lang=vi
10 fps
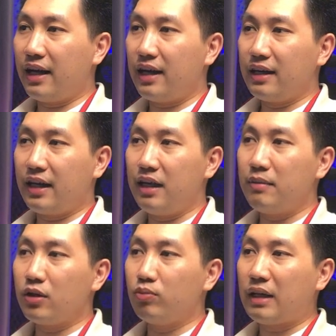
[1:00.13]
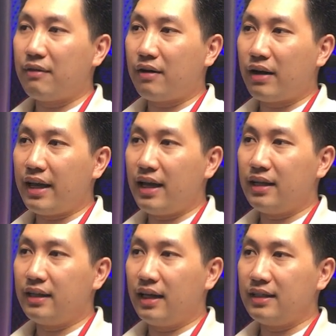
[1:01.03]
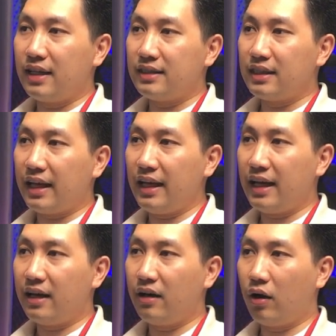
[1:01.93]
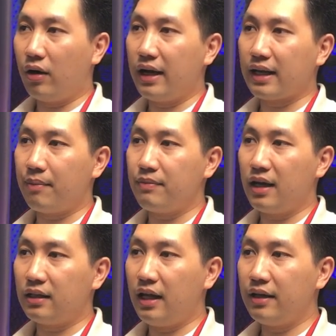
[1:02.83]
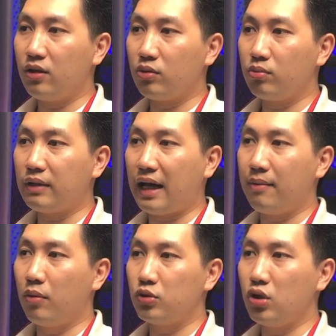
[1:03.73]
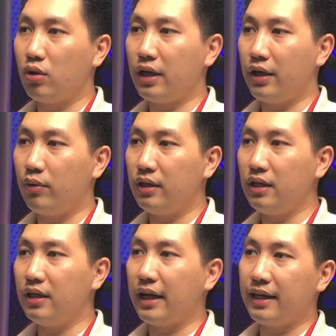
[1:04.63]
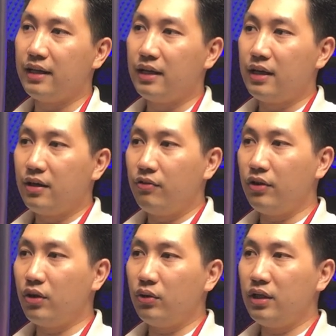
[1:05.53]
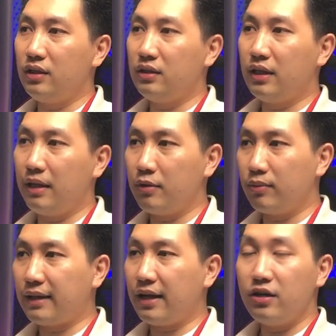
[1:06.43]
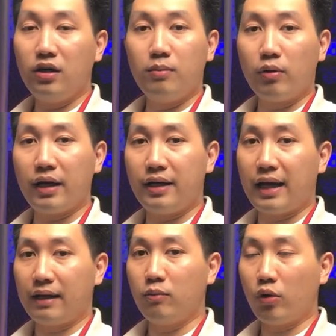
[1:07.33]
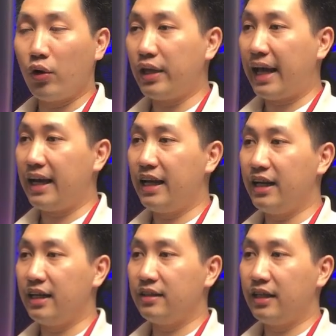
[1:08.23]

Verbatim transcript: nè khi mà chúng ta vào đây á, thì anh chị sẽ thấy ha họ đã cập nhật lên cho chúng ta một số cái hiệu ứng như thế này ví dụ như khi mà chúng ta đưa một cái hình ảnh một ngôi nhà lên á,